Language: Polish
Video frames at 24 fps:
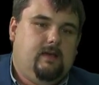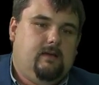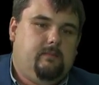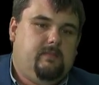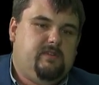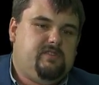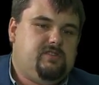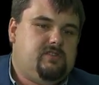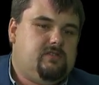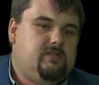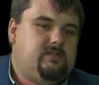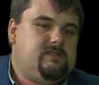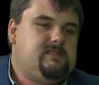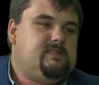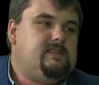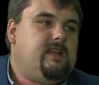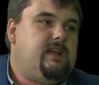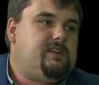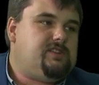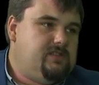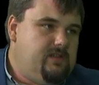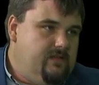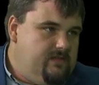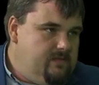Będzie to
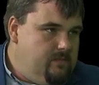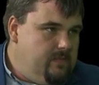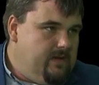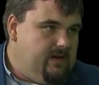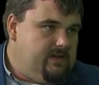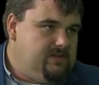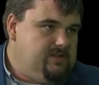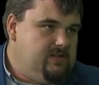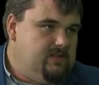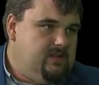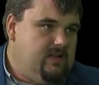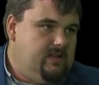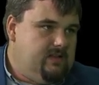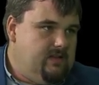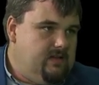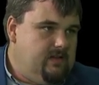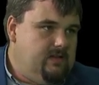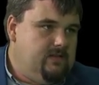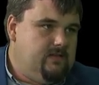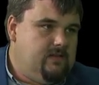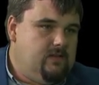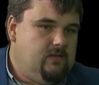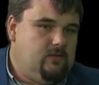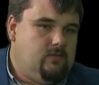znaczne wsparcie dla tych
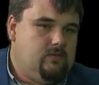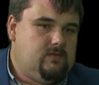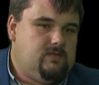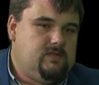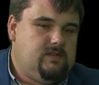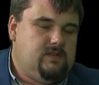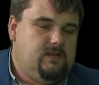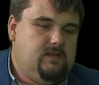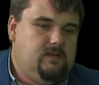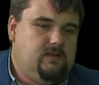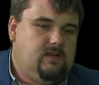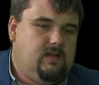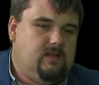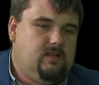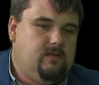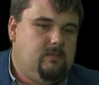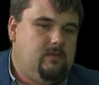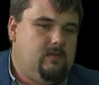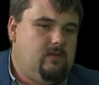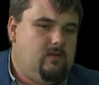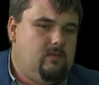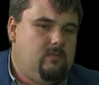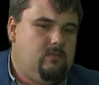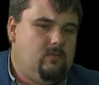instytucji, kiedy
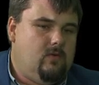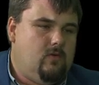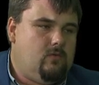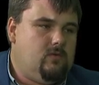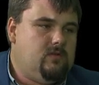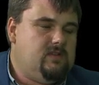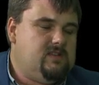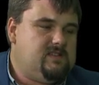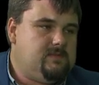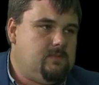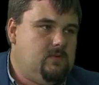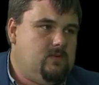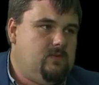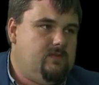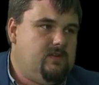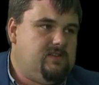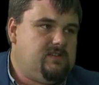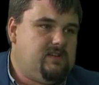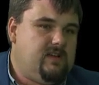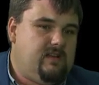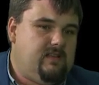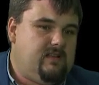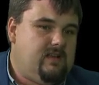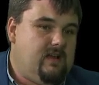będą mogły dysponować
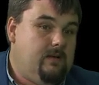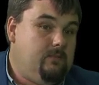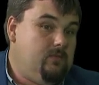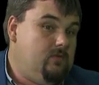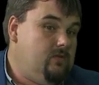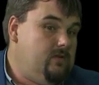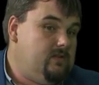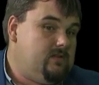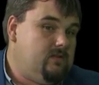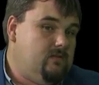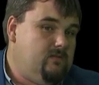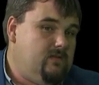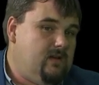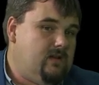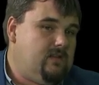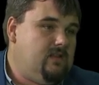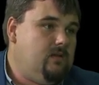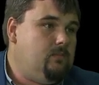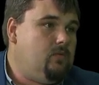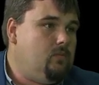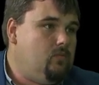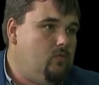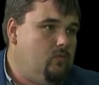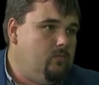karetkami, które są
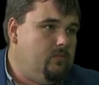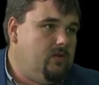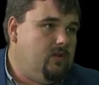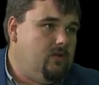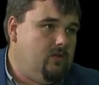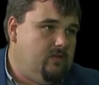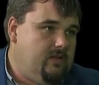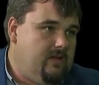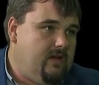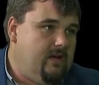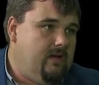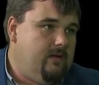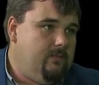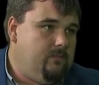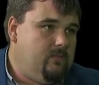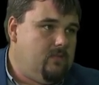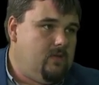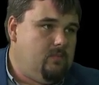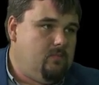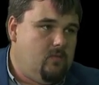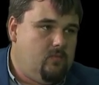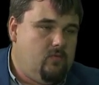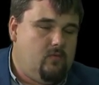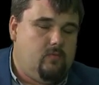warte po pół miliona,
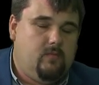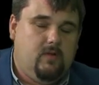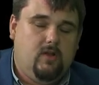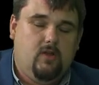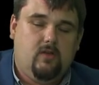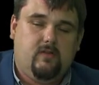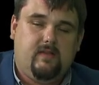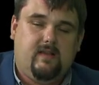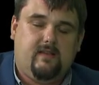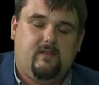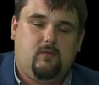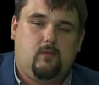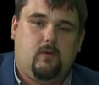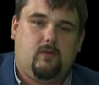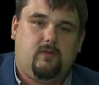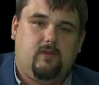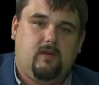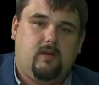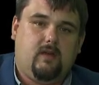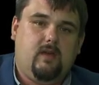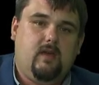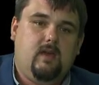po pół miliona złotych.